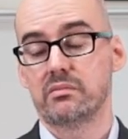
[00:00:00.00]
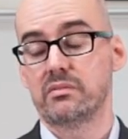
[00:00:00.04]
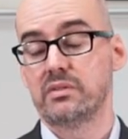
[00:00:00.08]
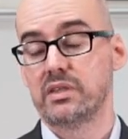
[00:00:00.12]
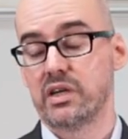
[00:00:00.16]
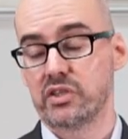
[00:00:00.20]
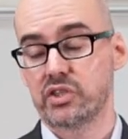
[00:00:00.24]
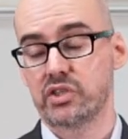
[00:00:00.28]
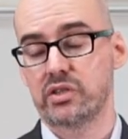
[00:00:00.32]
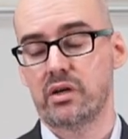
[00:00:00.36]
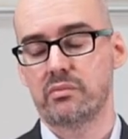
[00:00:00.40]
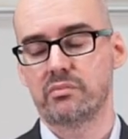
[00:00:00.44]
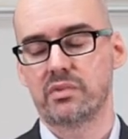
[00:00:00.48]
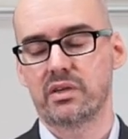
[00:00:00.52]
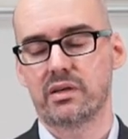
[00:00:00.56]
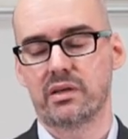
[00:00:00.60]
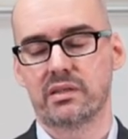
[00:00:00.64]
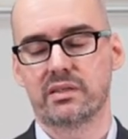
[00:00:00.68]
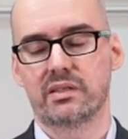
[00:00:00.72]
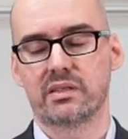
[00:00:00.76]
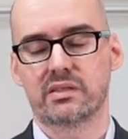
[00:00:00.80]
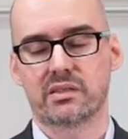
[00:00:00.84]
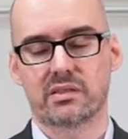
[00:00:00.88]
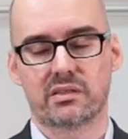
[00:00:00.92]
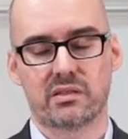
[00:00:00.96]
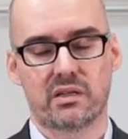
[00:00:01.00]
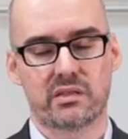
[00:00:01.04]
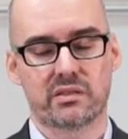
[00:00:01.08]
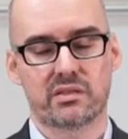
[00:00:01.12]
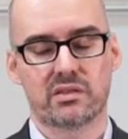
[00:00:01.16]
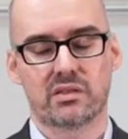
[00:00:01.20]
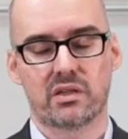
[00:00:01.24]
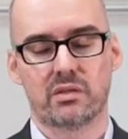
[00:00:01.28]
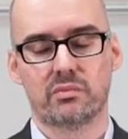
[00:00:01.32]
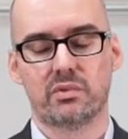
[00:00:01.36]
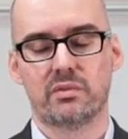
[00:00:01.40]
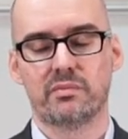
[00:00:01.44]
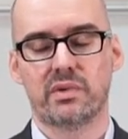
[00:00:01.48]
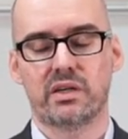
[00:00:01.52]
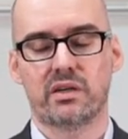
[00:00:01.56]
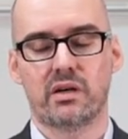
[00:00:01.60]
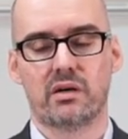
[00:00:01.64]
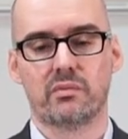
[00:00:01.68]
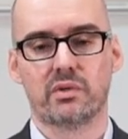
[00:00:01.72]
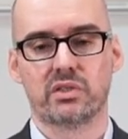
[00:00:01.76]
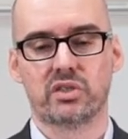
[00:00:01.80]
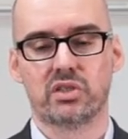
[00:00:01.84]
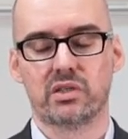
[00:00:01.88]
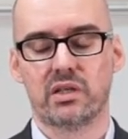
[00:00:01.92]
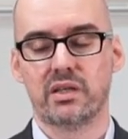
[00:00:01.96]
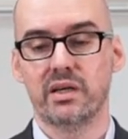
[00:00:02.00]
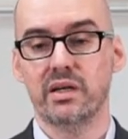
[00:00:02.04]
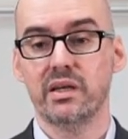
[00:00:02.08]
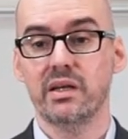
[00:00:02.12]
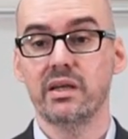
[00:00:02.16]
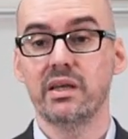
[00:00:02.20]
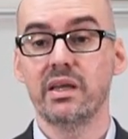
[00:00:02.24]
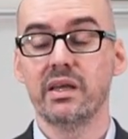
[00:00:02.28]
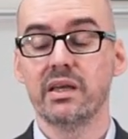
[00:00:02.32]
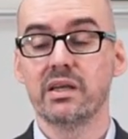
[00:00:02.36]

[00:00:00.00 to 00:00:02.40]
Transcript: yaşam kalitesini arttırabilmek amacıyla